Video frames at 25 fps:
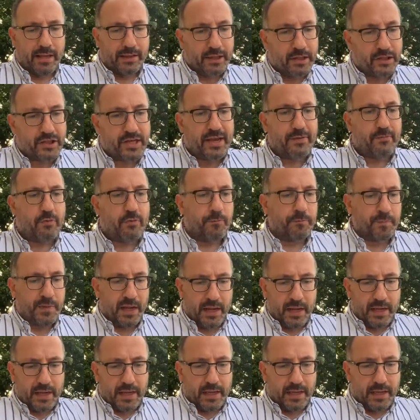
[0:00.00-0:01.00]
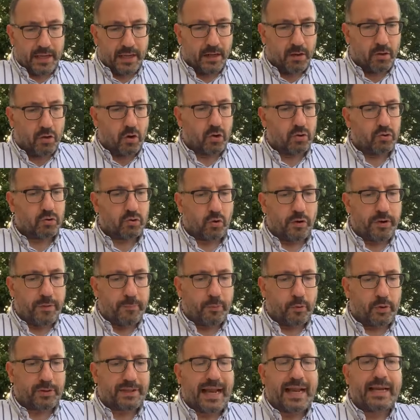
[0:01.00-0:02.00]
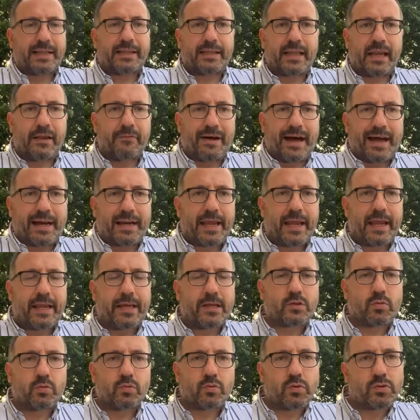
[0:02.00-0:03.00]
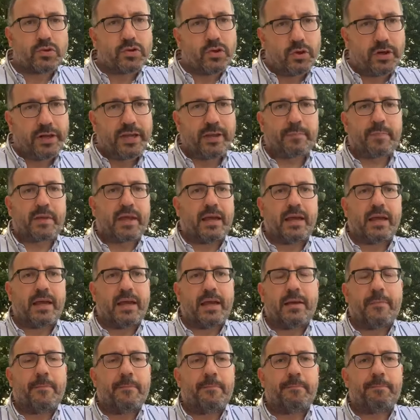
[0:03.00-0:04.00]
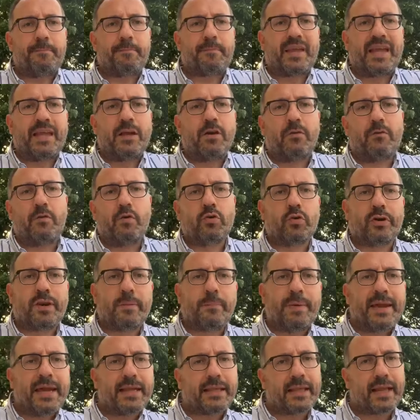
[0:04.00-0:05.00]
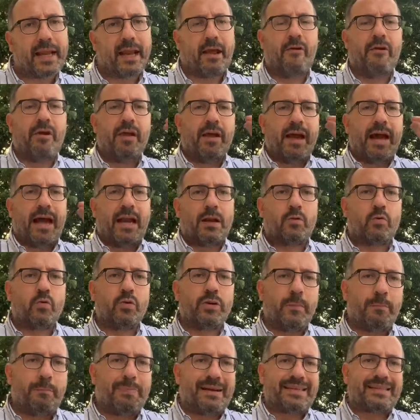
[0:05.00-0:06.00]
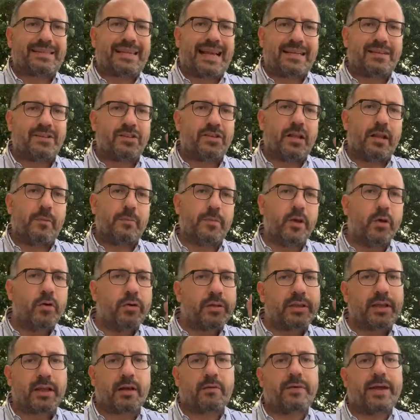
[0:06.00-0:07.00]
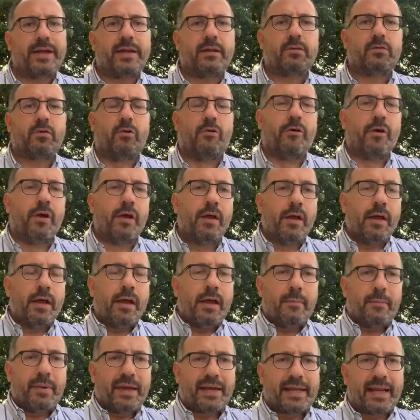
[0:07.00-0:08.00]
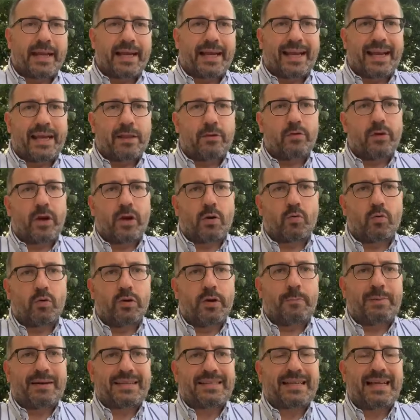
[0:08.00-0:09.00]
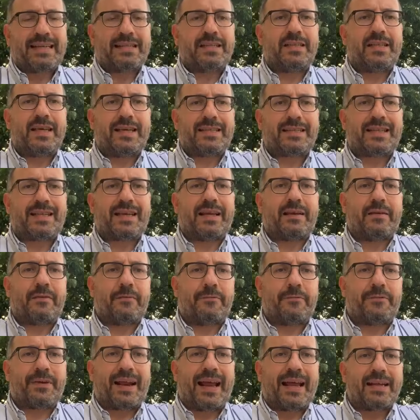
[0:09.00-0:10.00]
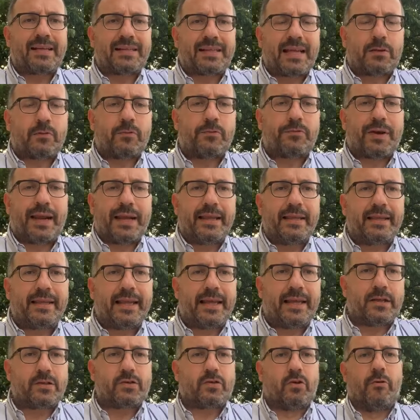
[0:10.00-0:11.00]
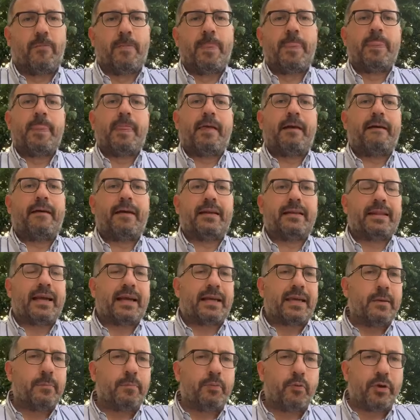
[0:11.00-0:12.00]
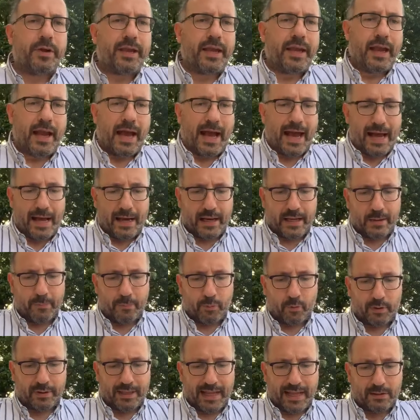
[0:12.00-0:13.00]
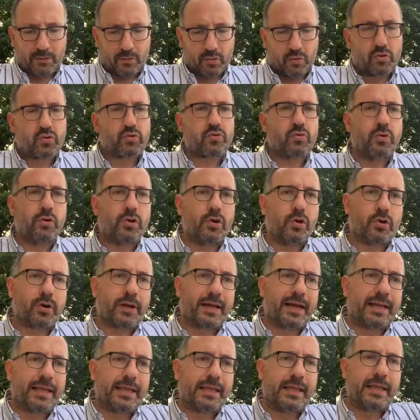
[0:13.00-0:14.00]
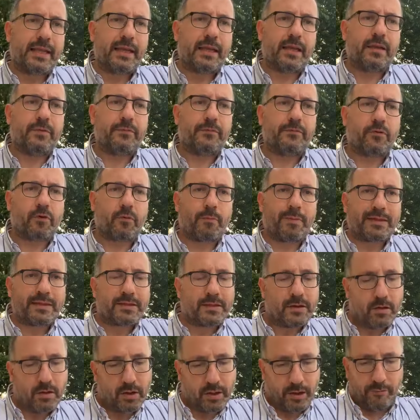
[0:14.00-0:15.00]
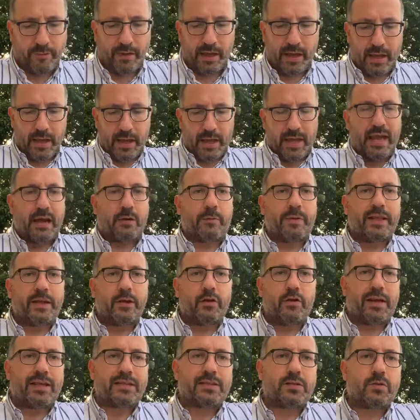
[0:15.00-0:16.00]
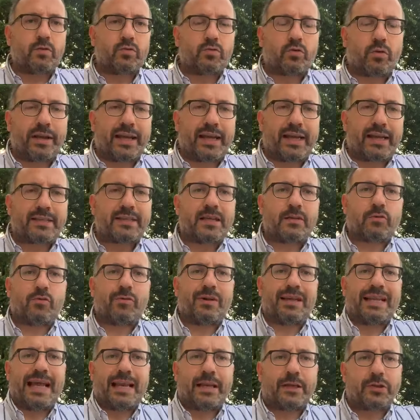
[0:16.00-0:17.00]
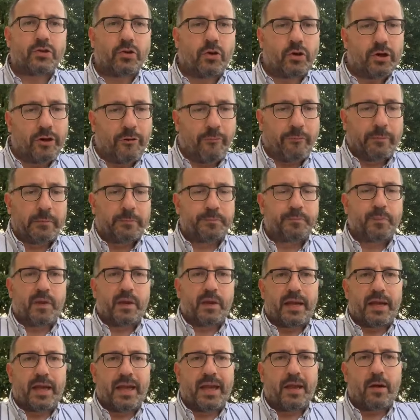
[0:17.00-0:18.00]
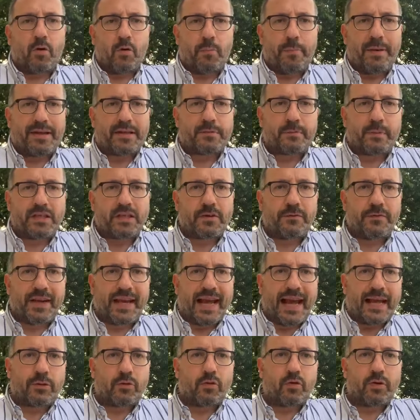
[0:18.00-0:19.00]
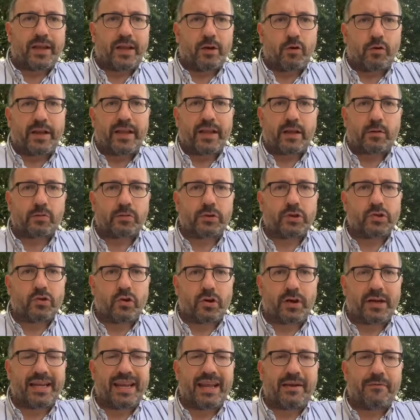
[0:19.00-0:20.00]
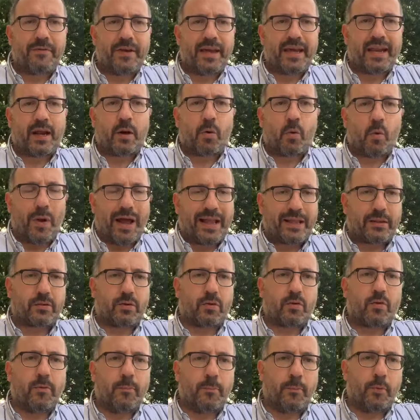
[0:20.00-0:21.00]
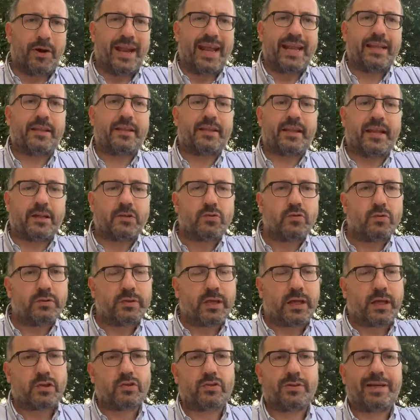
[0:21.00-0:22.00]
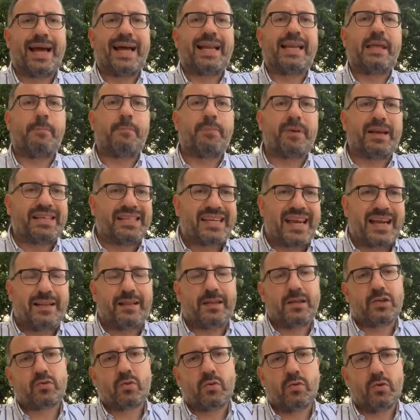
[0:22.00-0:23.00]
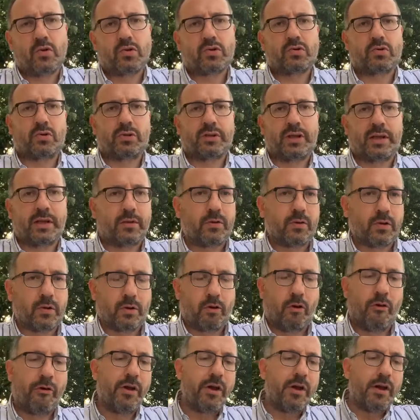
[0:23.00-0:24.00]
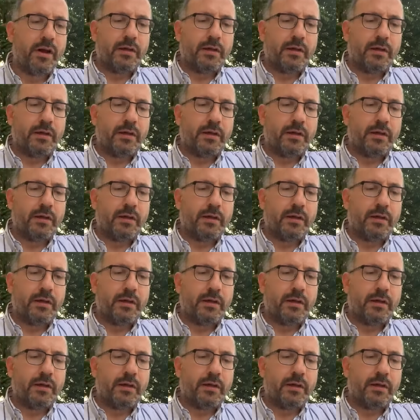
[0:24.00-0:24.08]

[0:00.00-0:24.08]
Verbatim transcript: Dicevo, incontro importante delle varie istituzioni, eh, io voglio ripetere alcuni passaggi del mio intervento perché credo in alcuni passaggi di essere fra, stato frainteso eh, da chi poi ha riportato sugli organi di informazione. E quindi io innanzitutto ho ringraziato la Regione, e ho ben specificato che non è da tutti i giorni avere quattro componenti della giunta regionale presenti sul nostro territorio.